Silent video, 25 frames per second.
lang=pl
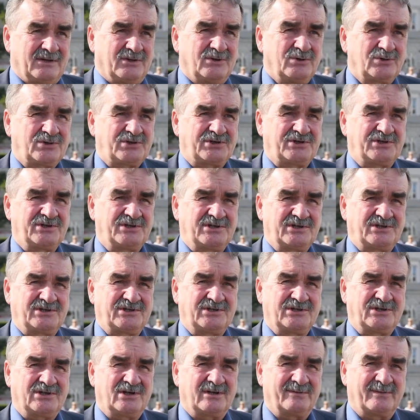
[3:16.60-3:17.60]
już
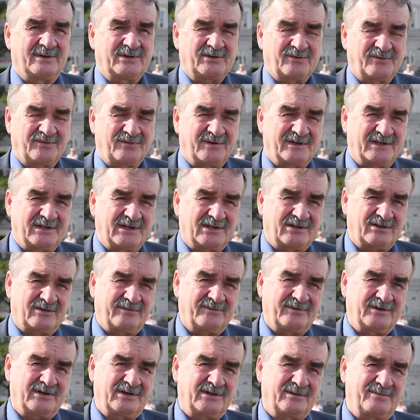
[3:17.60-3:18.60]
30 km
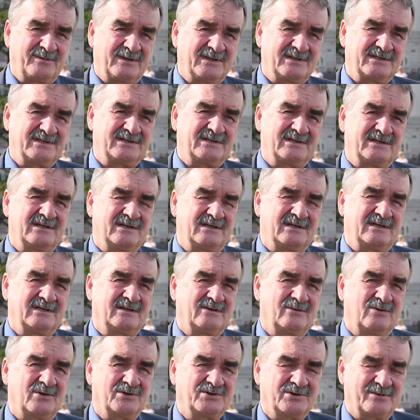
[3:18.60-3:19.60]
kwadratowych
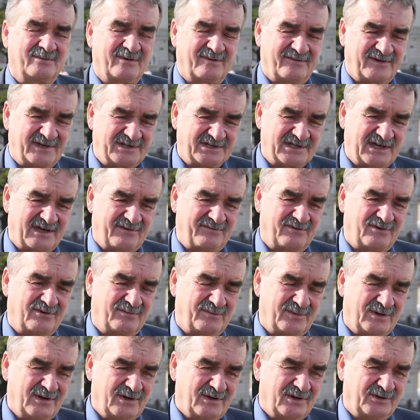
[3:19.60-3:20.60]
między Łodzią a
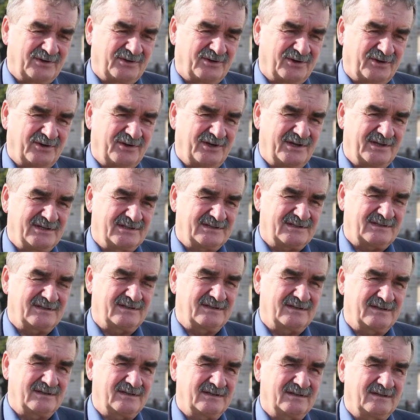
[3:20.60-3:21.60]
Warszawą to
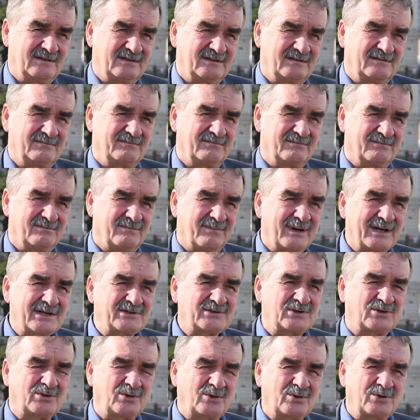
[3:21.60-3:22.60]
jest y,
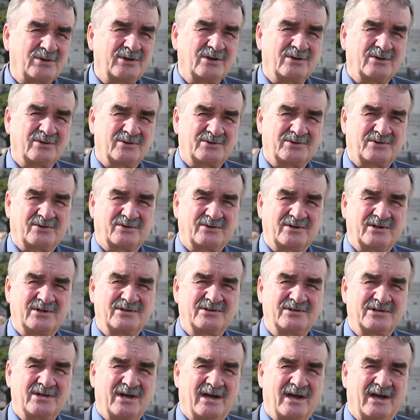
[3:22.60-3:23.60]
bardzo trudny do
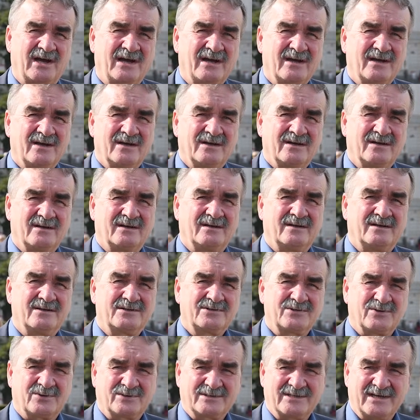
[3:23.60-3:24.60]
osiągnięcia
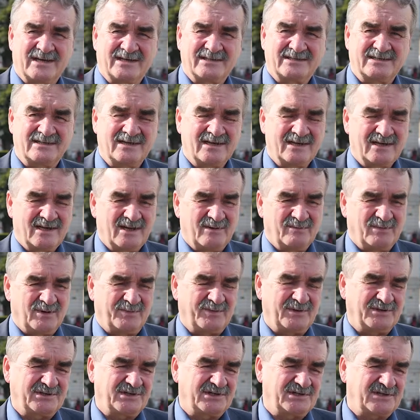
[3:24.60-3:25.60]
sukces.
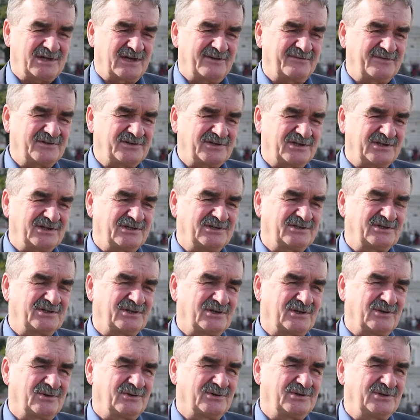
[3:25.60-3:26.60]
Po pierwsze trzeba wysiedlić
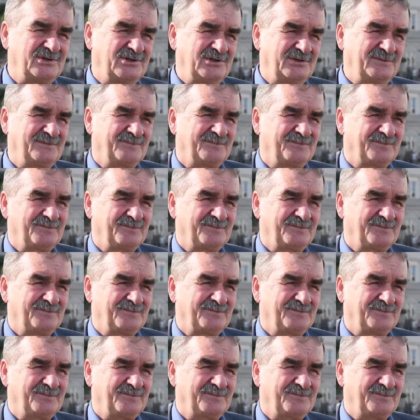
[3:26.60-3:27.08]
tych ludzi